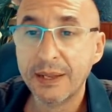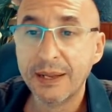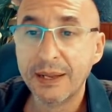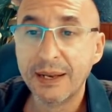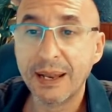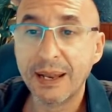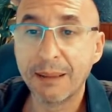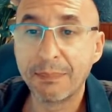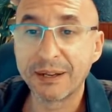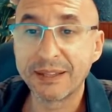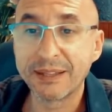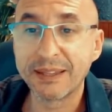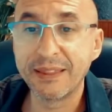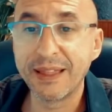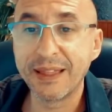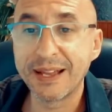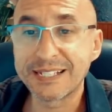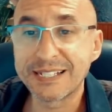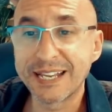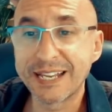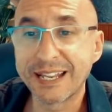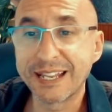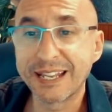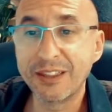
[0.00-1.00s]
La partida
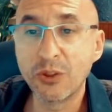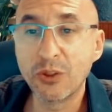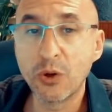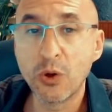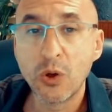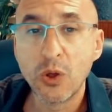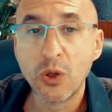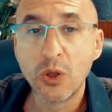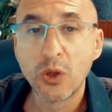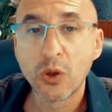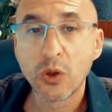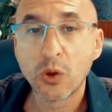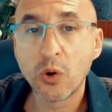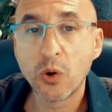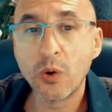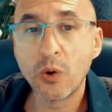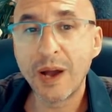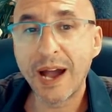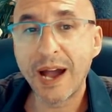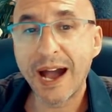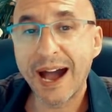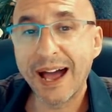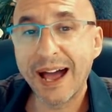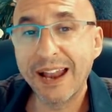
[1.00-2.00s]
ha seguido
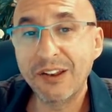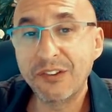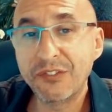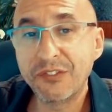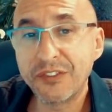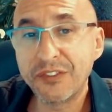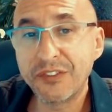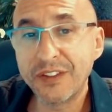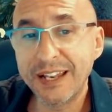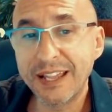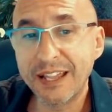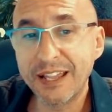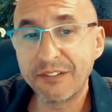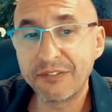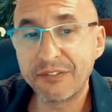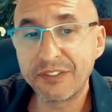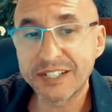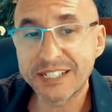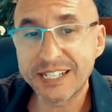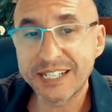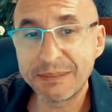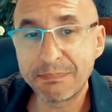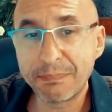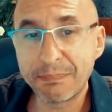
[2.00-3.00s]
con alfil
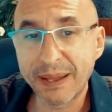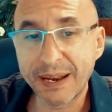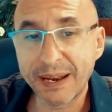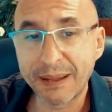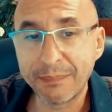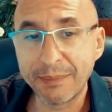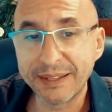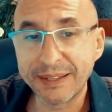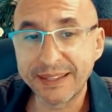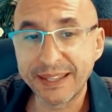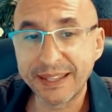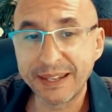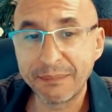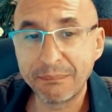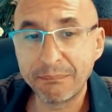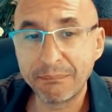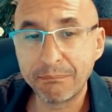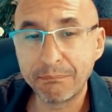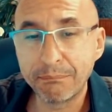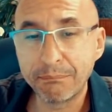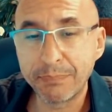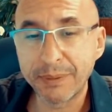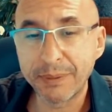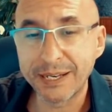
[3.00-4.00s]
f6 para
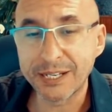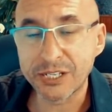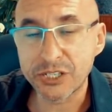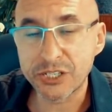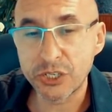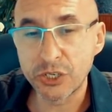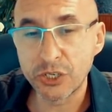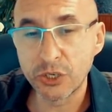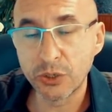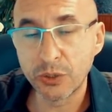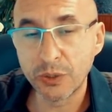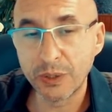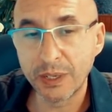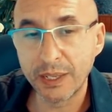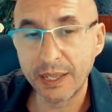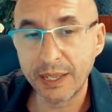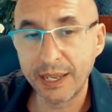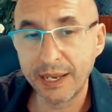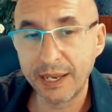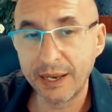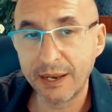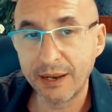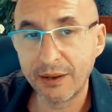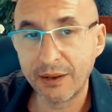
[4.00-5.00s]
meter presión
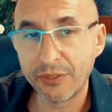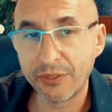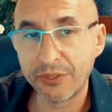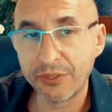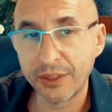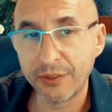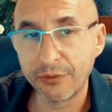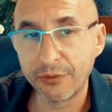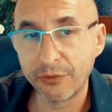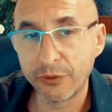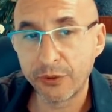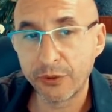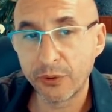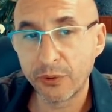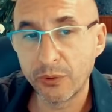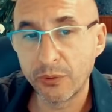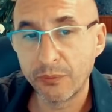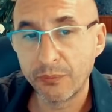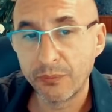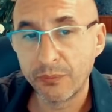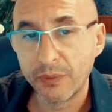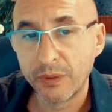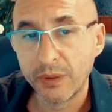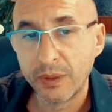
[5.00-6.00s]
en el
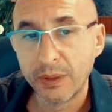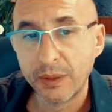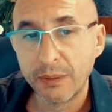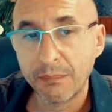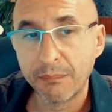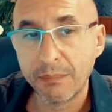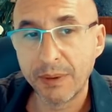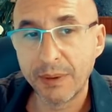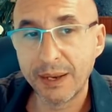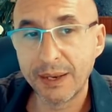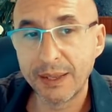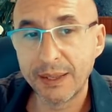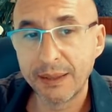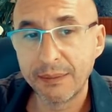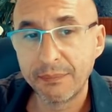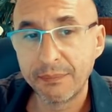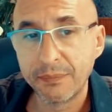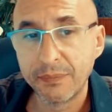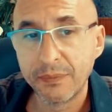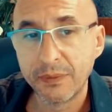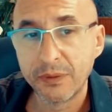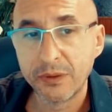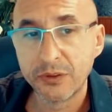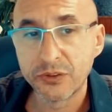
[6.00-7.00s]
centro,
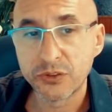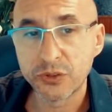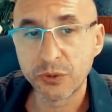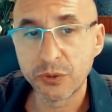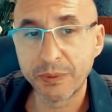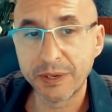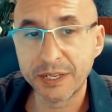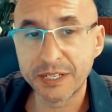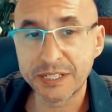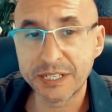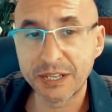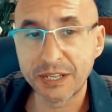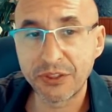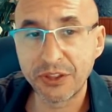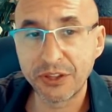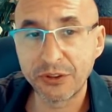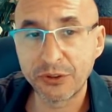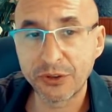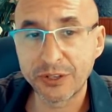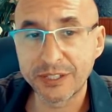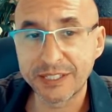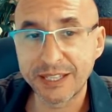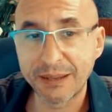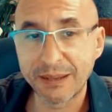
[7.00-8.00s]
¿vale? Sobre ese
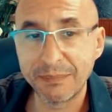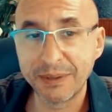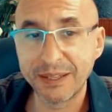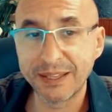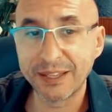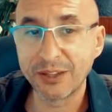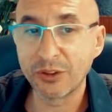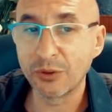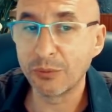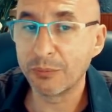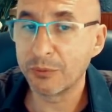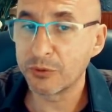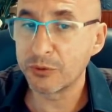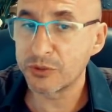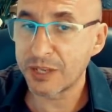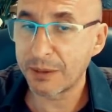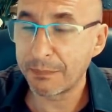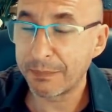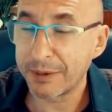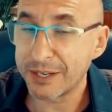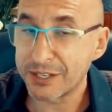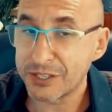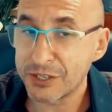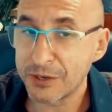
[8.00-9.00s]
centro están metiendo
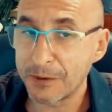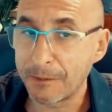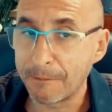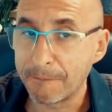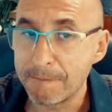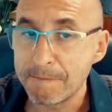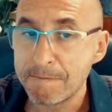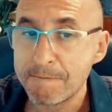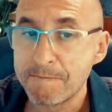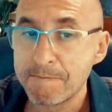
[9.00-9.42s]
mucha presión.